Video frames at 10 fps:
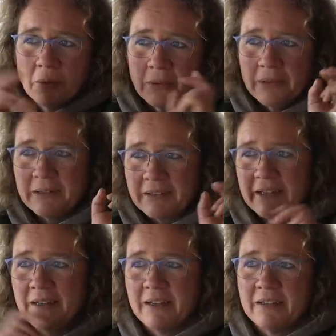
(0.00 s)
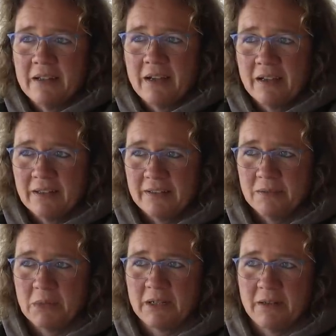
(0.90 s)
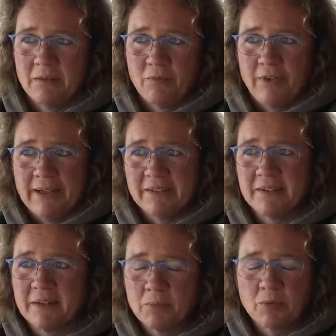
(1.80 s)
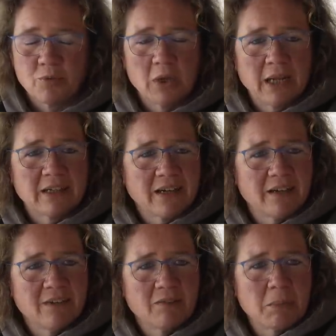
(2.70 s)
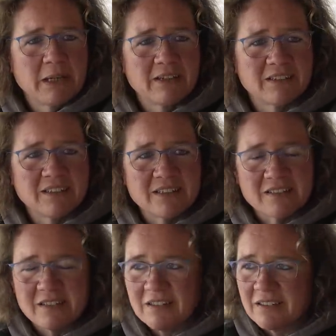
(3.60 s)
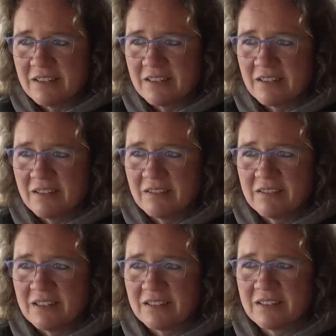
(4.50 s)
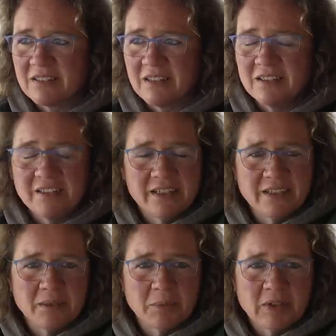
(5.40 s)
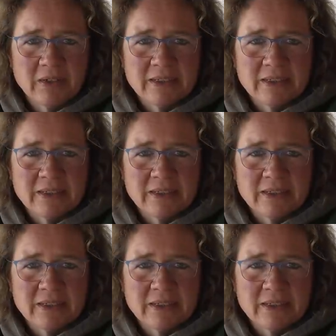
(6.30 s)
Hundetrainern, die man im Fernsehen dann bewundern kann, wenn man da sieht, dass, dass, äh, dass es da Ideen gibt,